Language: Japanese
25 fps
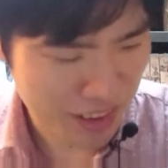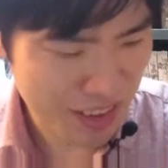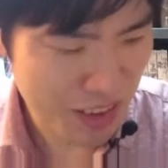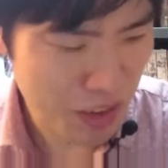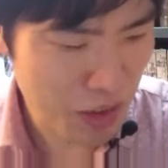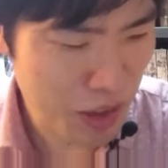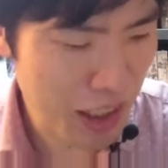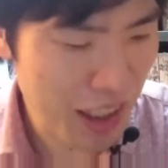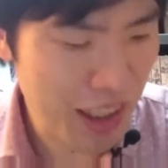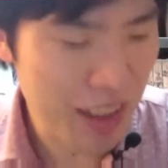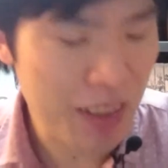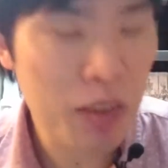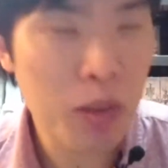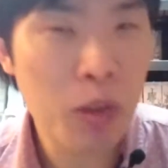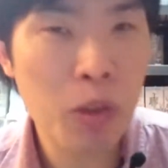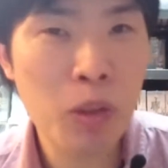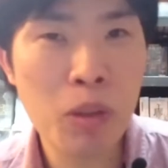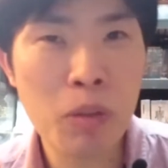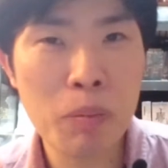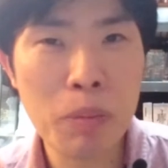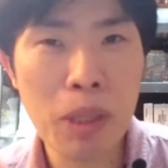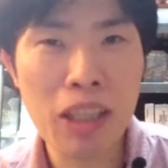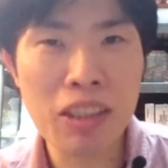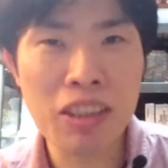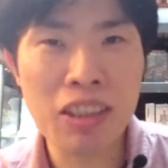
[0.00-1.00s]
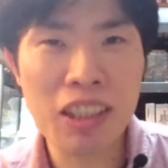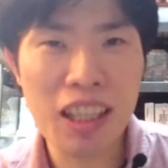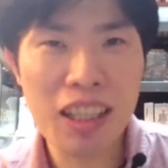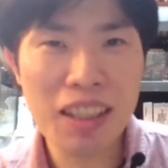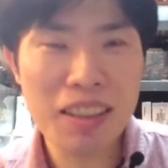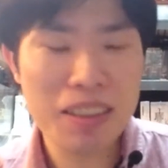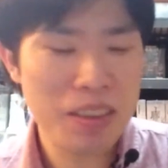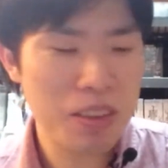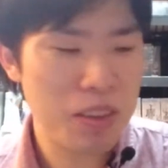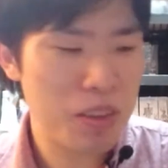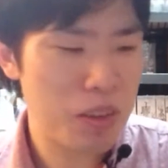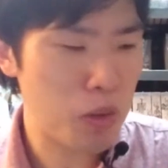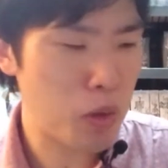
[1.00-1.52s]
これ、このバグね、
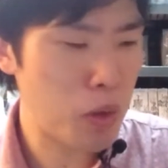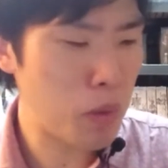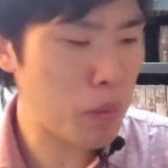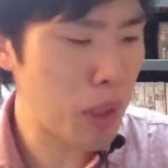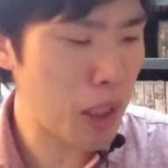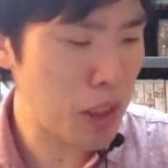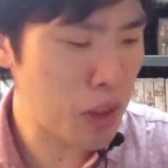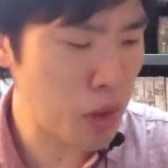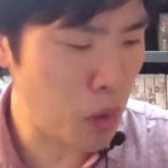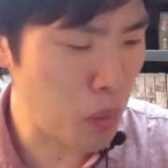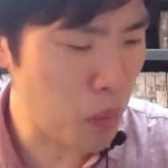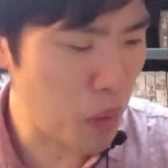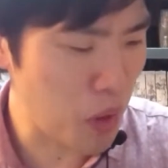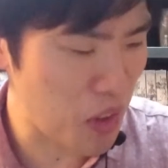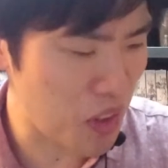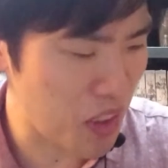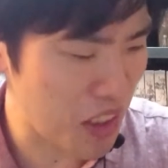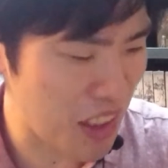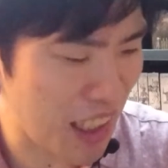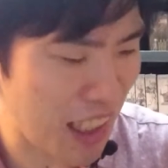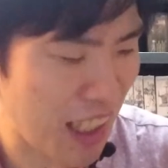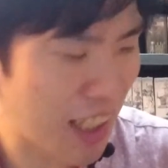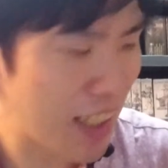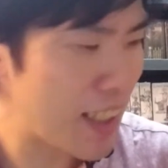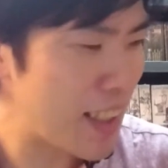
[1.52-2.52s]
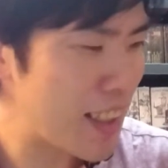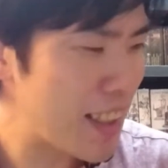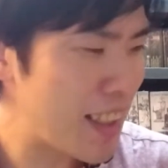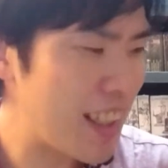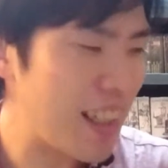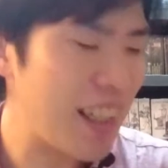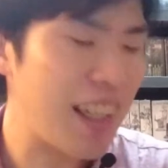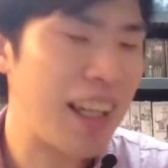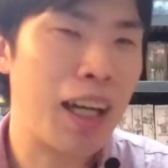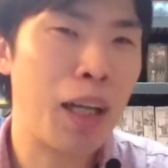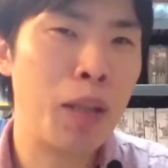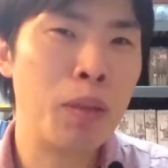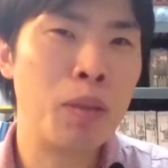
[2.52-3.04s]
このバグを覚えておいて、
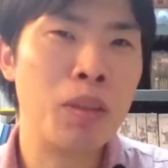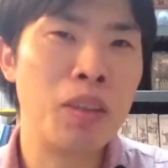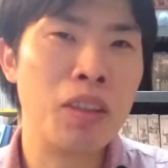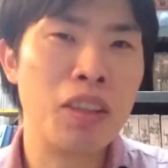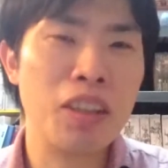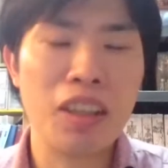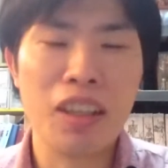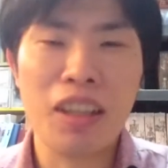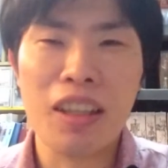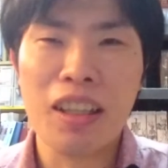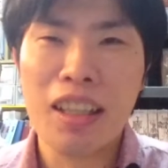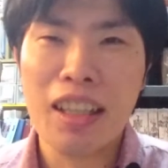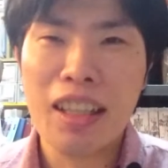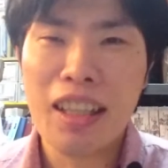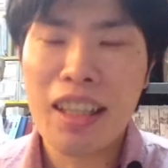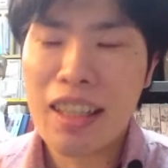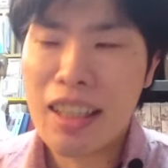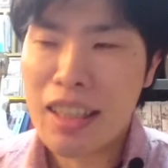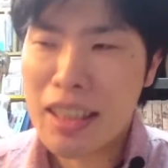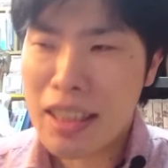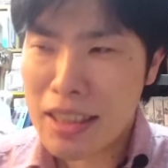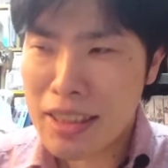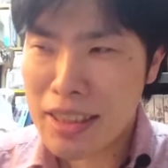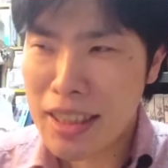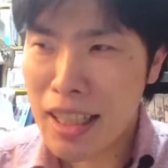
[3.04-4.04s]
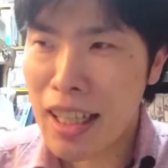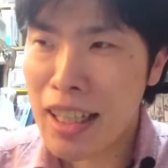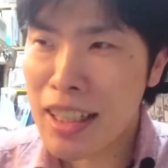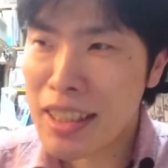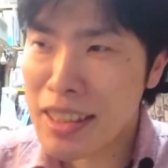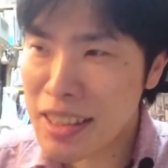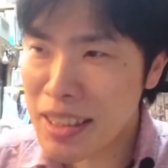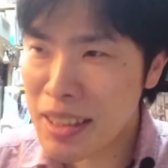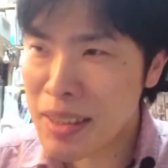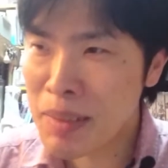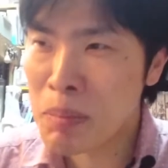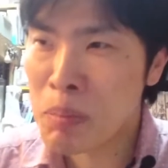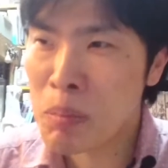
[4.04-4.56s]
あの、最
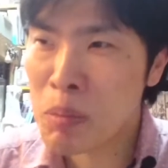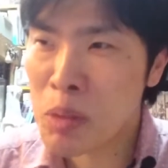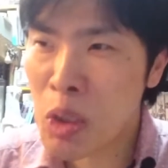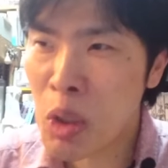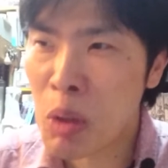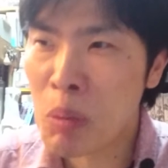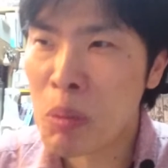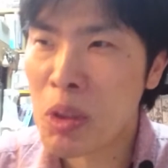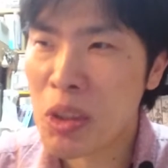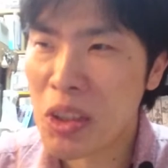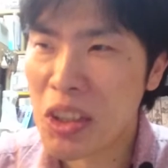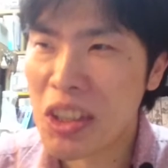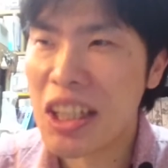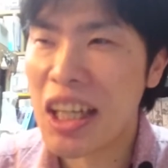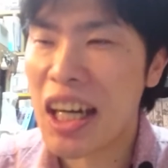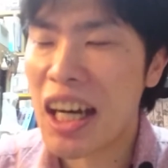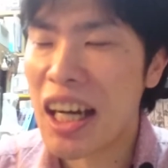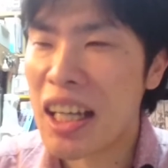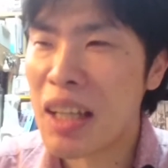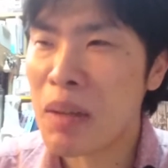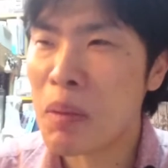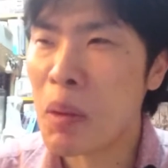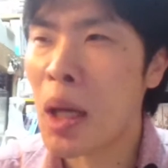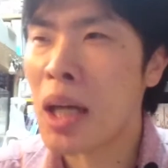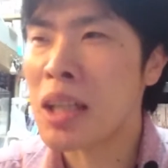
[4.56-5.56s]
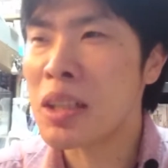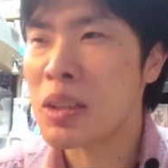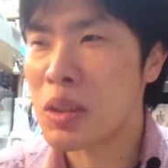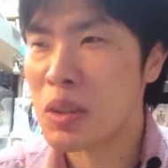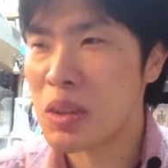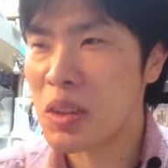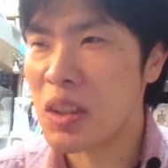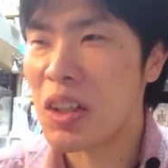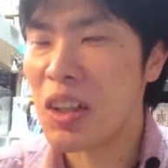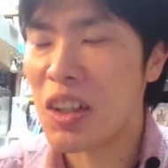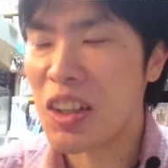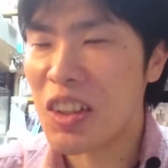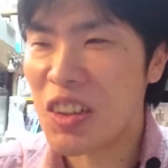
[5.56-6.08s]
新のものであればあるほ
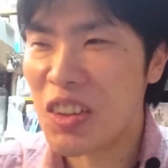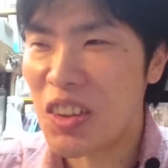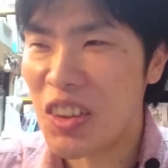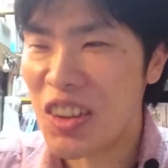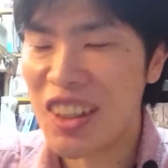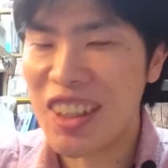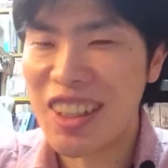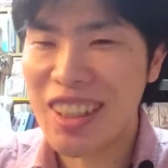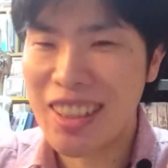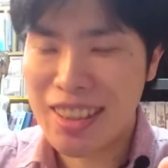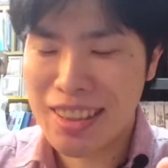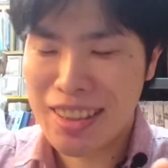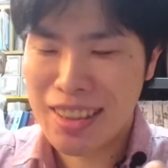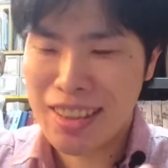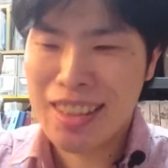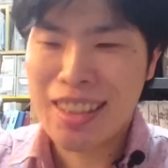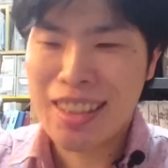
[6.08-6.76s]
ど、こう、